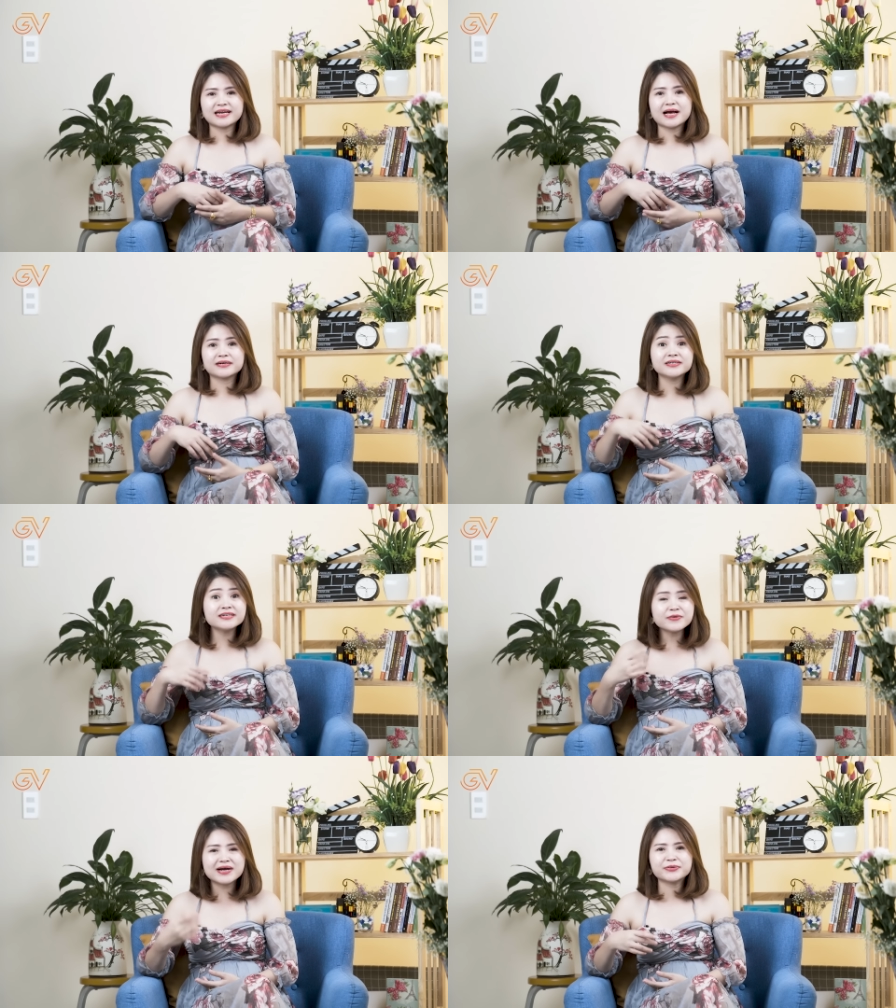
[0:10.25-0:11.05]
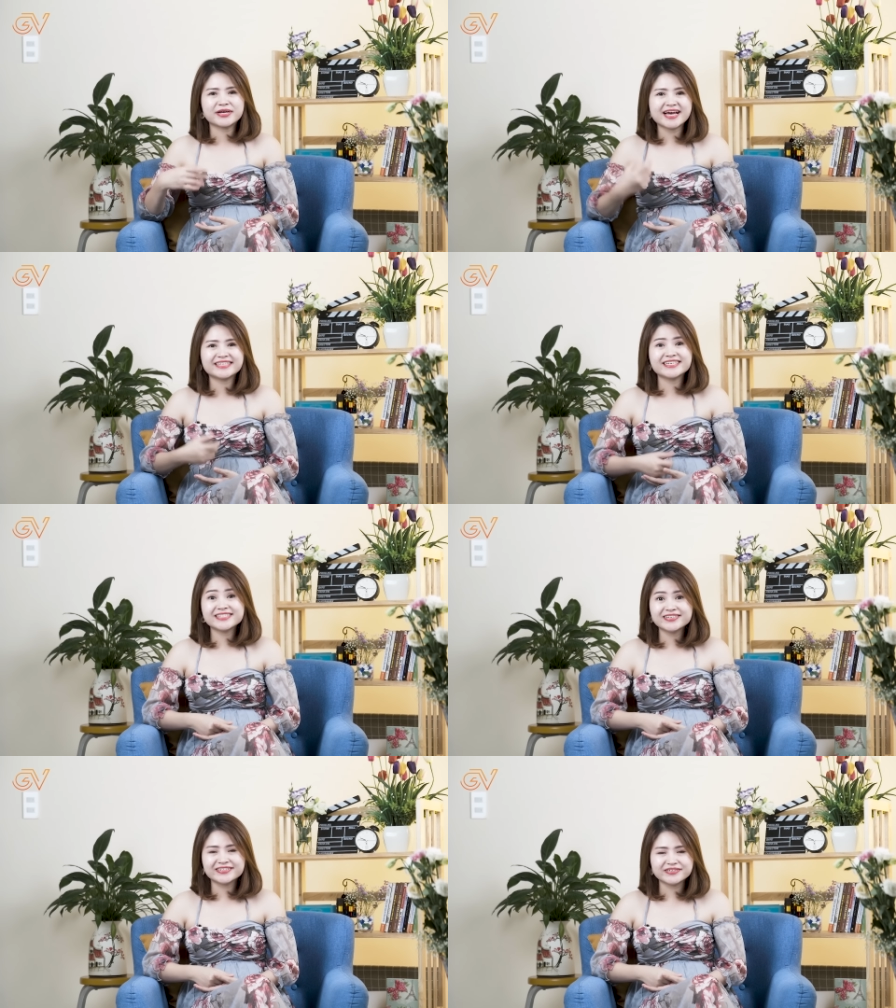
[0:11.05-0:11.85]
nàng nữ hoàng thổi kèn trên
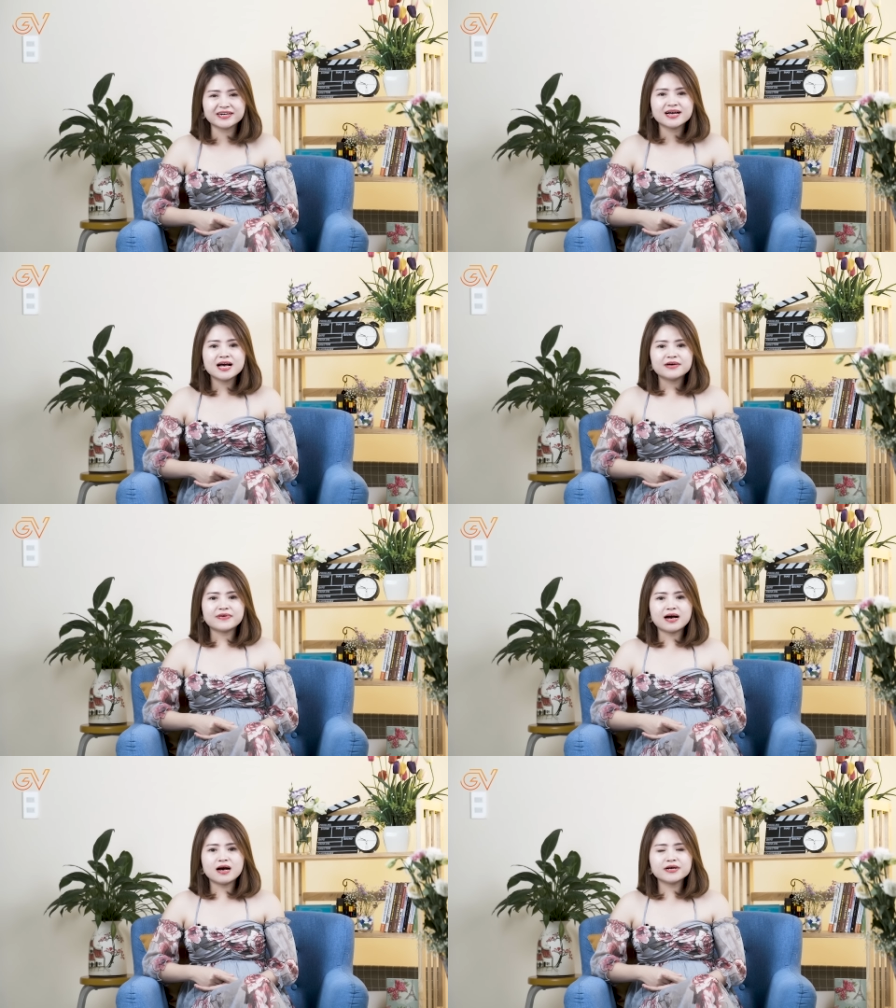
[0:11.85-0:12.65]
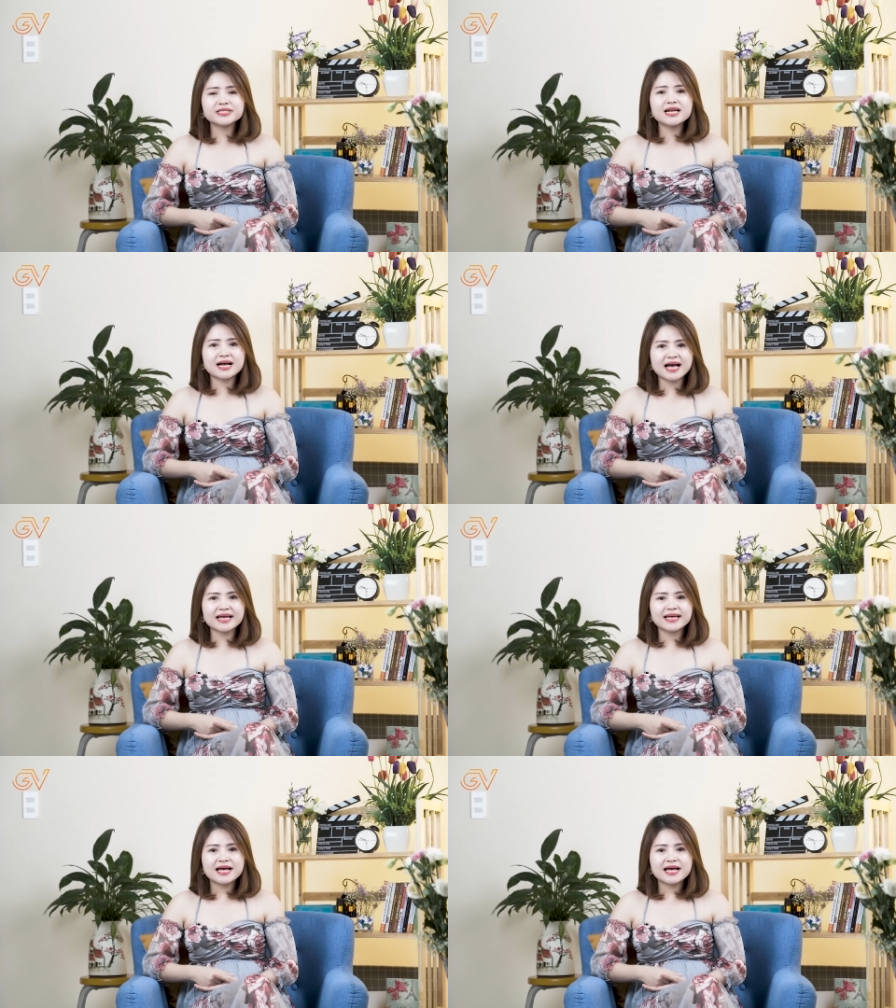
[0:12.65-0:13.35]
giường được và họ rất là ngại